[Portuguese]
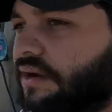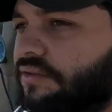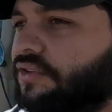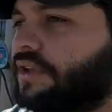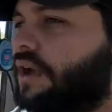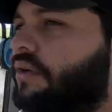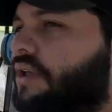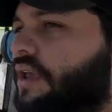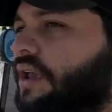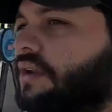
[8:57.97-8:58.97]
dar uns 8
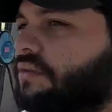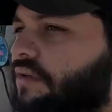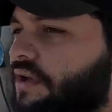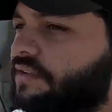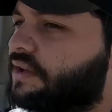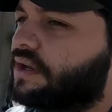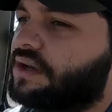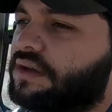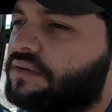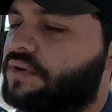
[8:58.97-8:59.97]
alqueires com,
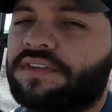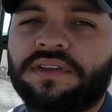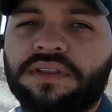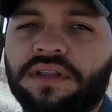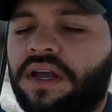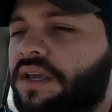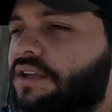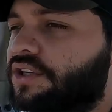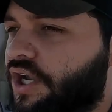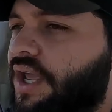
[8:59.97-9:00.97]
essa, com esse
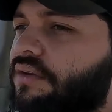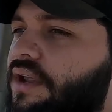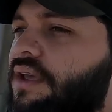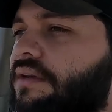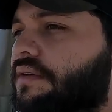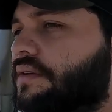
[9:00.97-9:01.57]
tanque cheio, né?